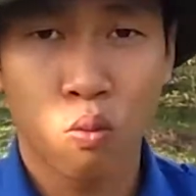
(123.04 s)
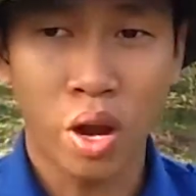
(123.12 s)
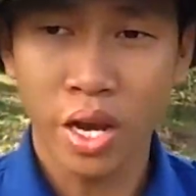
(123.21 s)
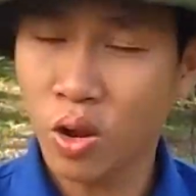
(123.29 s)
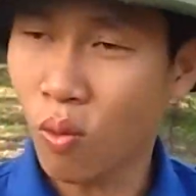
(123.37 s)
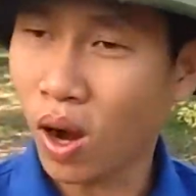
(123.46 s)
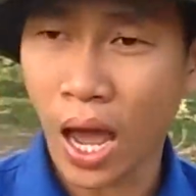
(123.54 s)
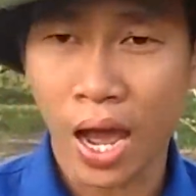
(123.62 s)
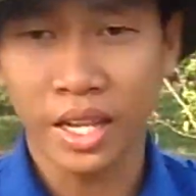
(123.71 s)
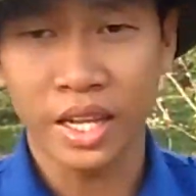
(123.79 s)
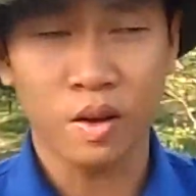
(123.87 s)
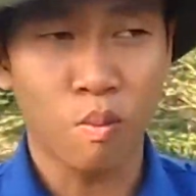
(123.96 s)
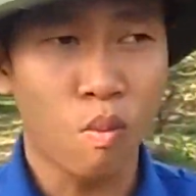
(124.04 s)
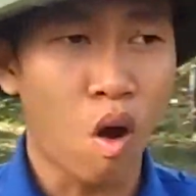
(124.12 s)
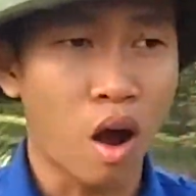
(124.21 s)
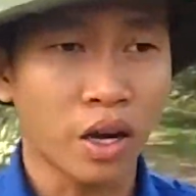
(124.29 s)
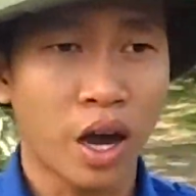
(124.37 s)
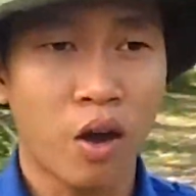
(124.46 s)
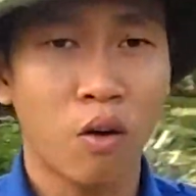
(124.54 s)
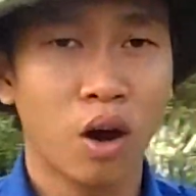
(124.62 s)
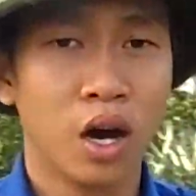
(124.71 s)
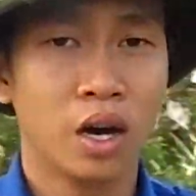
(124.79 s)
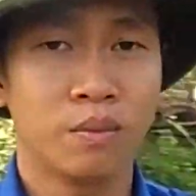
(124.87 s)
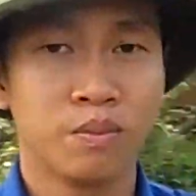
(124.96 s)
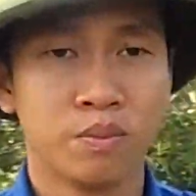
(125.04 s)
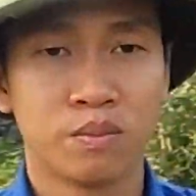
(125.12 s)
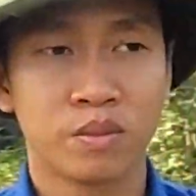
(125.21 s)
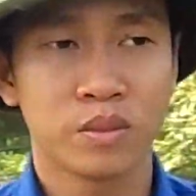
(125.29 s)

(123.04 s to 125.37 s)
quanh đi quẩn lại thì cũng khoảng đâu uh,